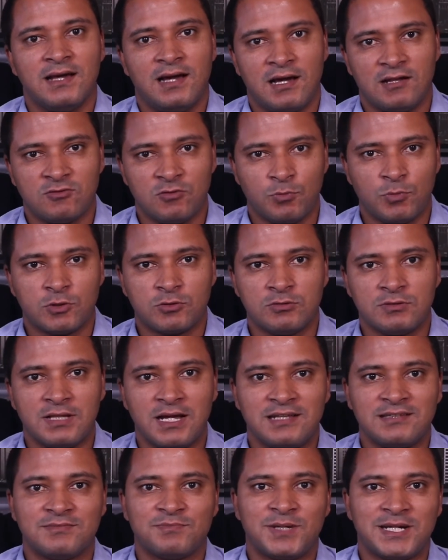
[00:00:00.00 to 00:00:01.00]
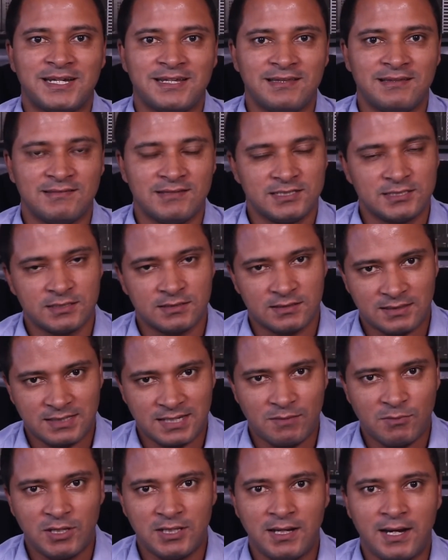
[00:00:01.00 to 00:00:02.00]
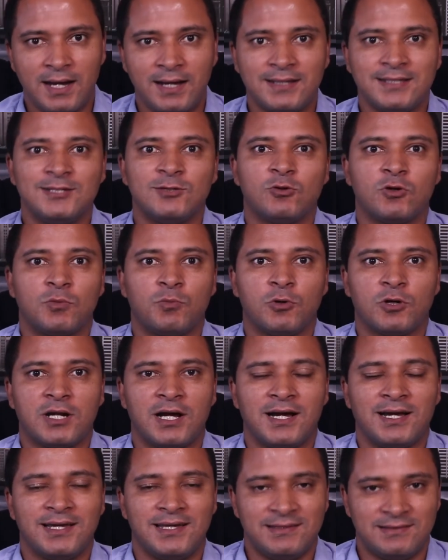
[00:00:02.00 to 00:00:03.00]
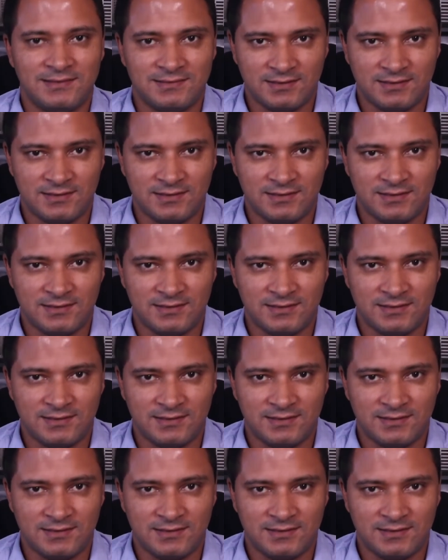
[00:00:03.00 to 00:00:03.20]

as oportunidades para quem deseja trabalhar e incorporar esse